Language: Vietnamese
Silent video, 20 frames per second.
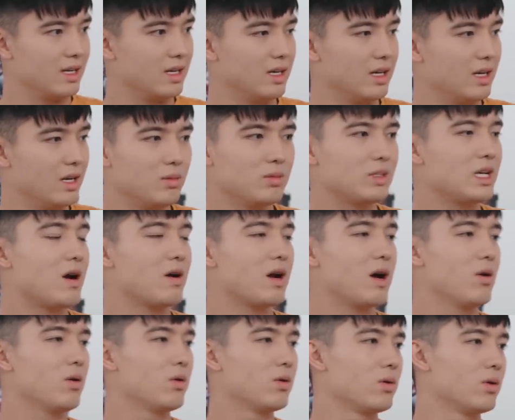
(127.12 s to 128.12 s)
à, không sao
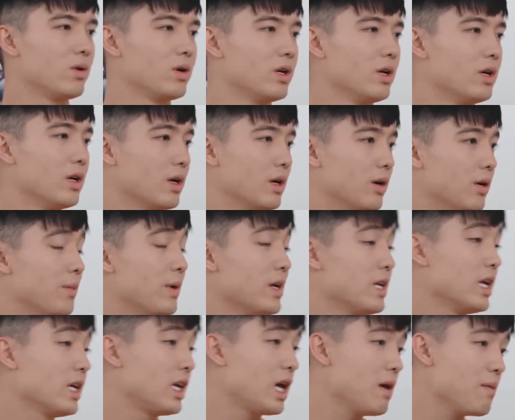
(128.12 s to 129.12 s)
đâu mà
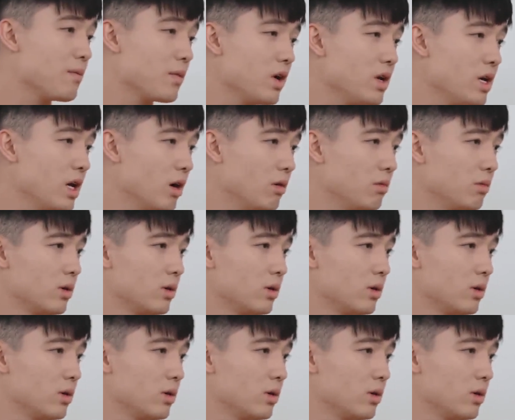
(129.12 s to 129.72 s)
chị kiếm em có gì không